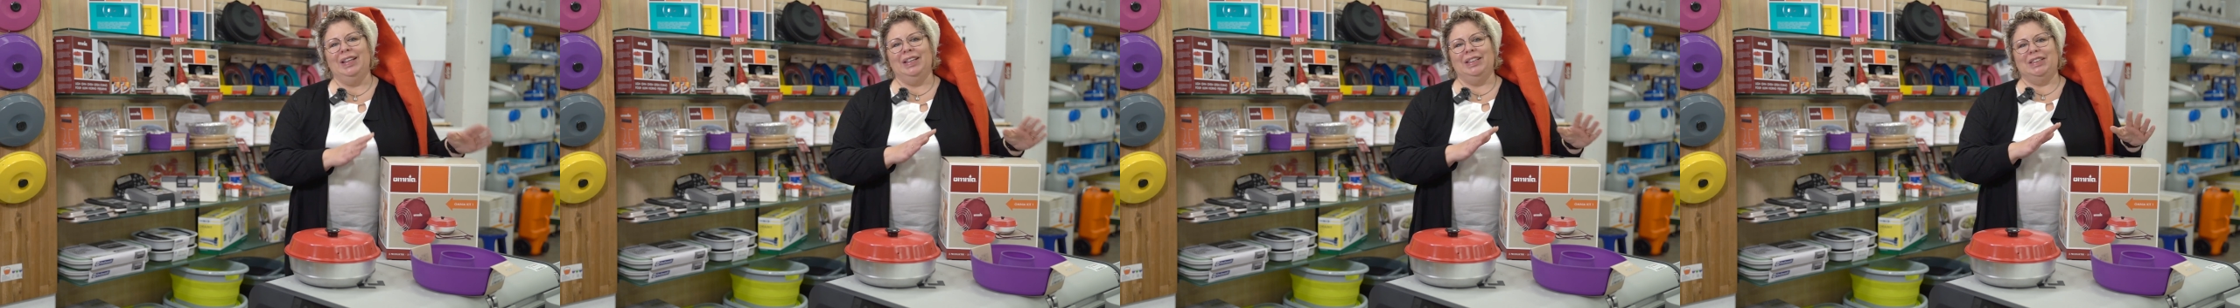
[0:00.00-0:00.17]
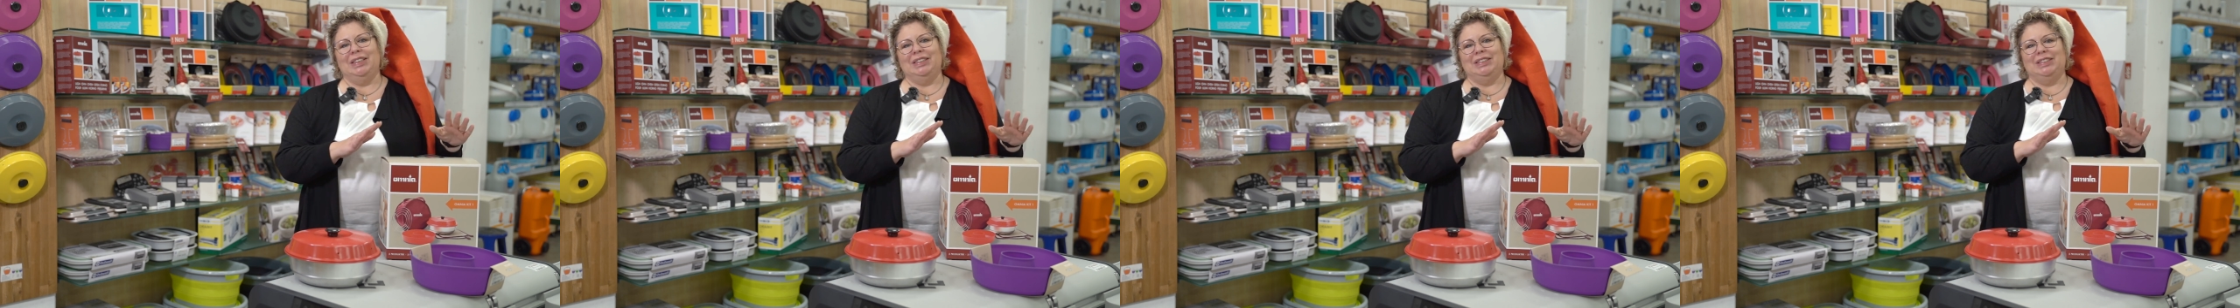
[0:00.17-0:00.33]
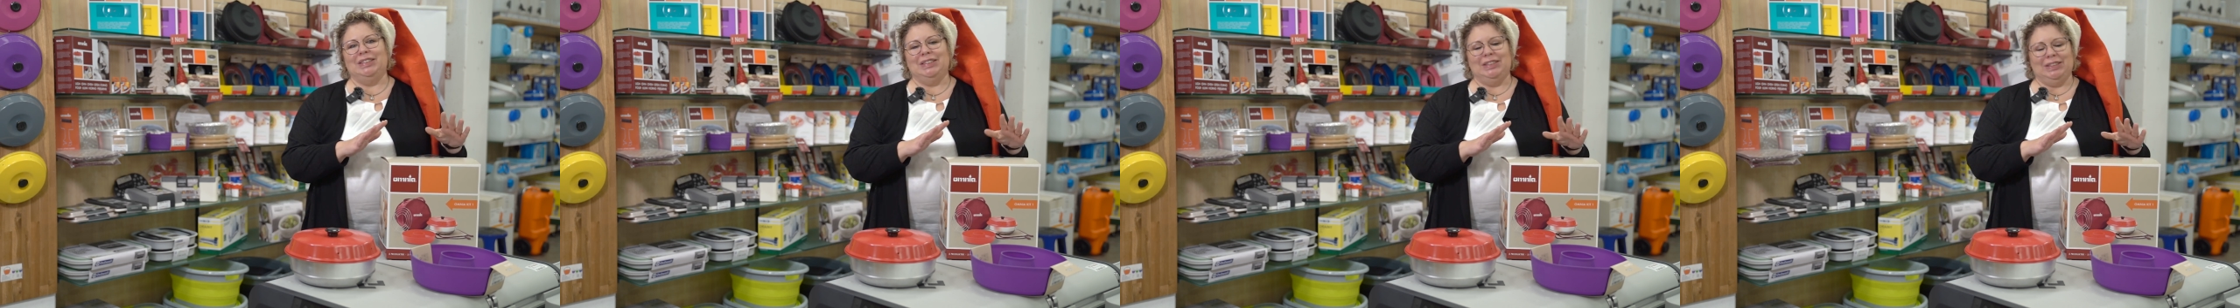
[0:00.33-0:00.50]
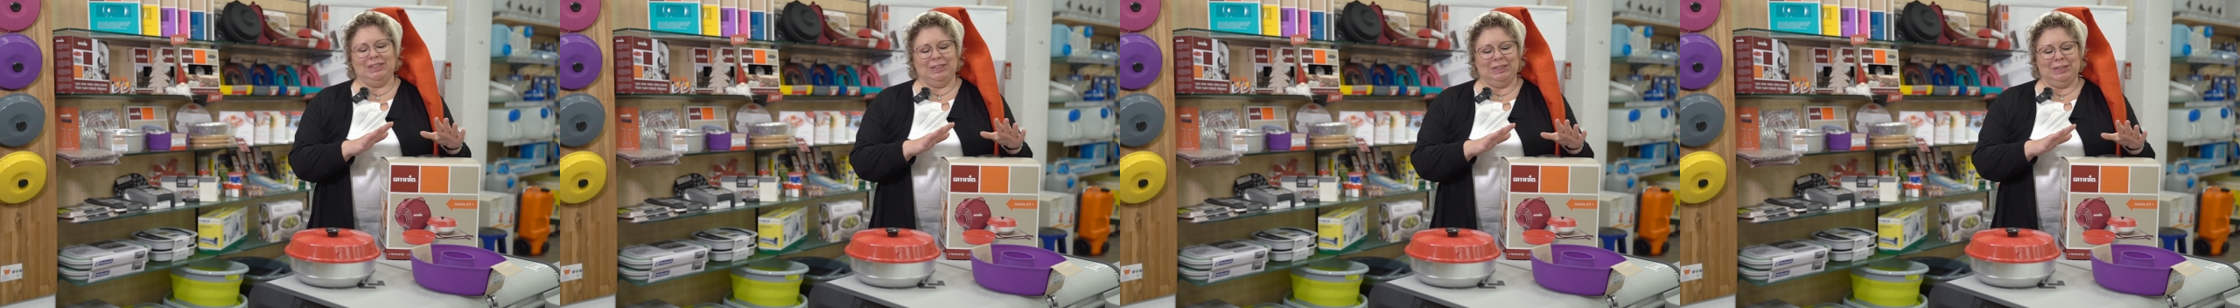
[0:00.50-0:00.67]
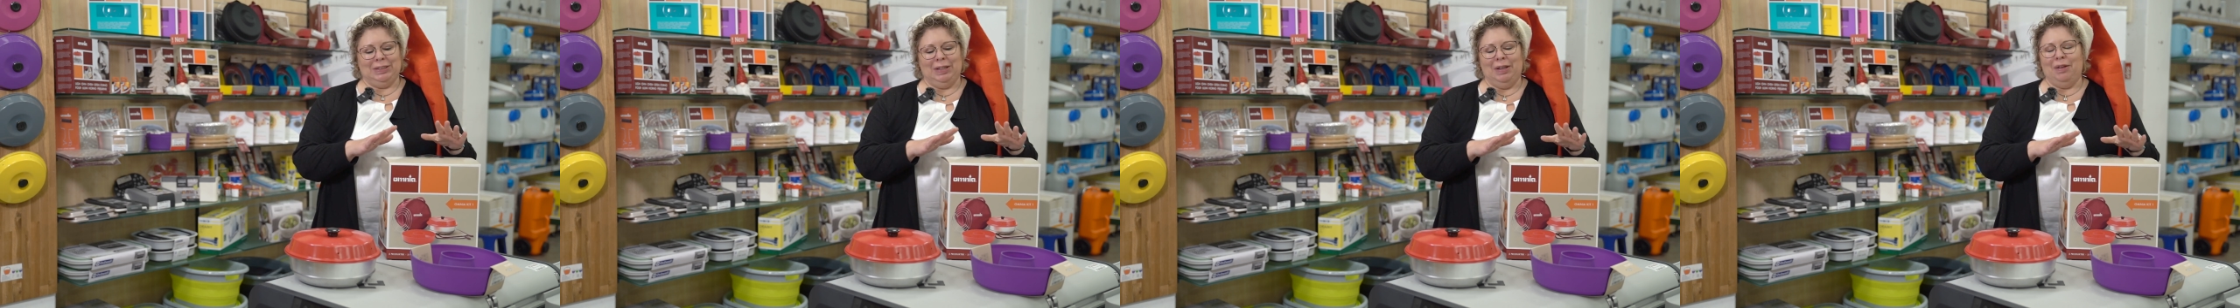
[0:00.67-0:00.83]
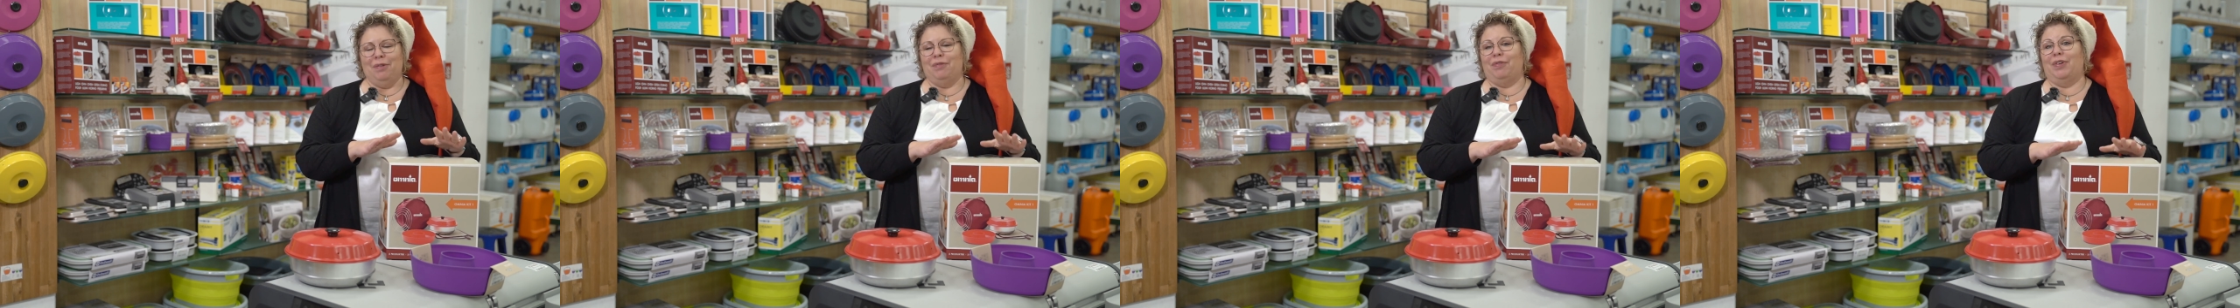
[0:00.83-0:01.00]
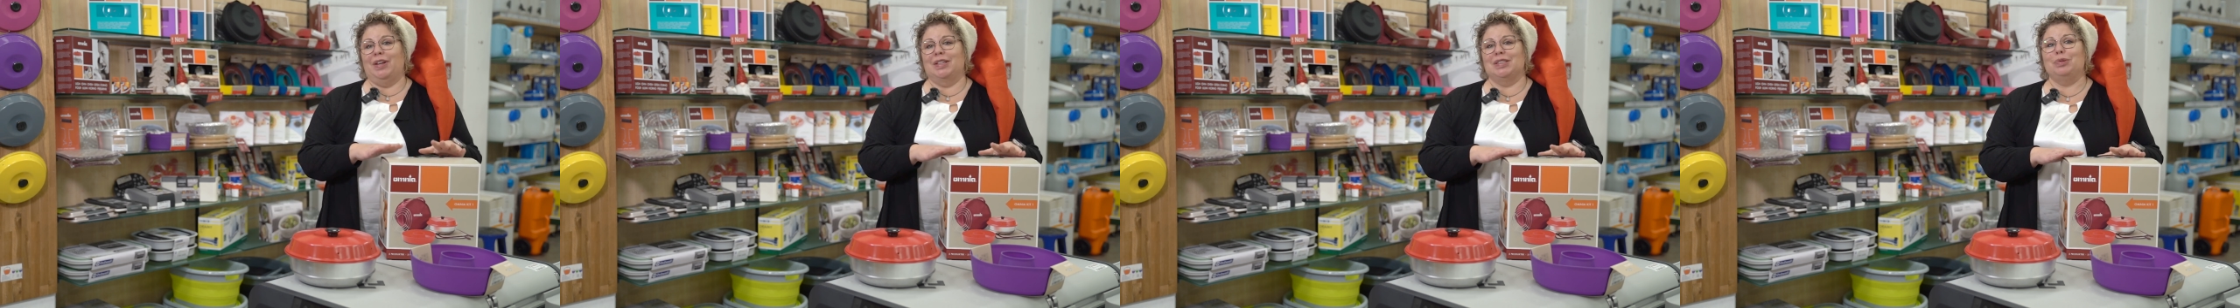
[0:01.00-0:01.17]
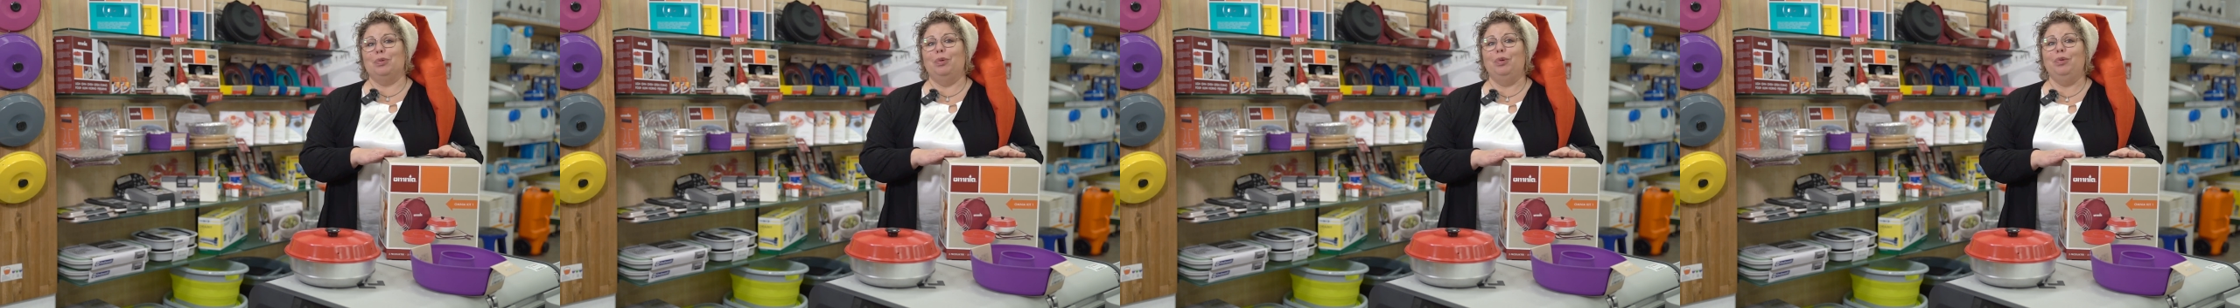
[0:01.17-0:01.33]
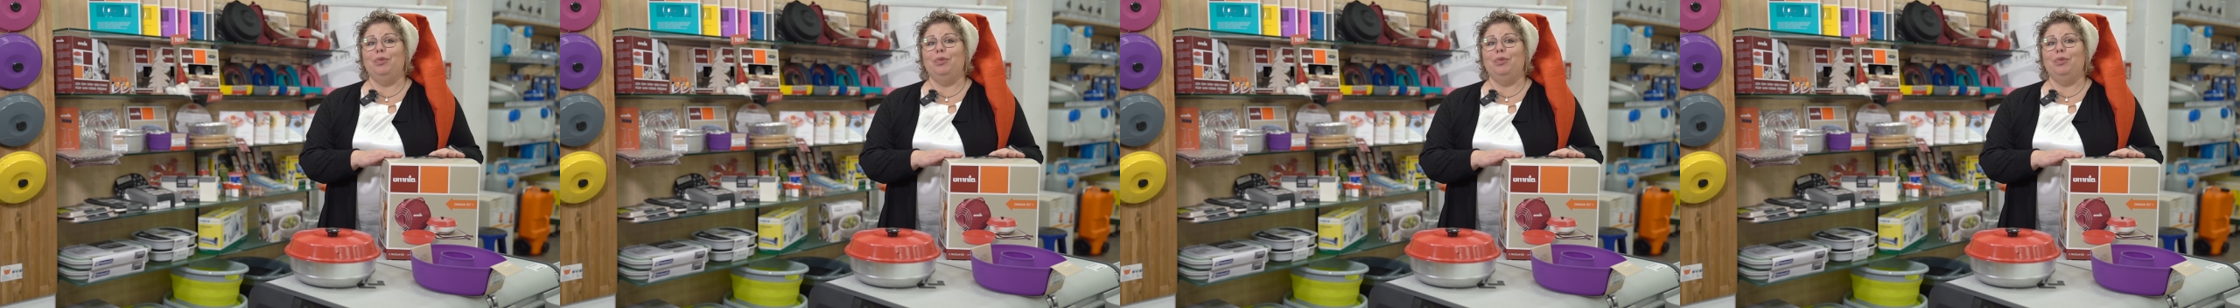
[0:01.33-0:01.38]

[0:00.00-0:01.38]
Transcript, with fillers: Dieses fast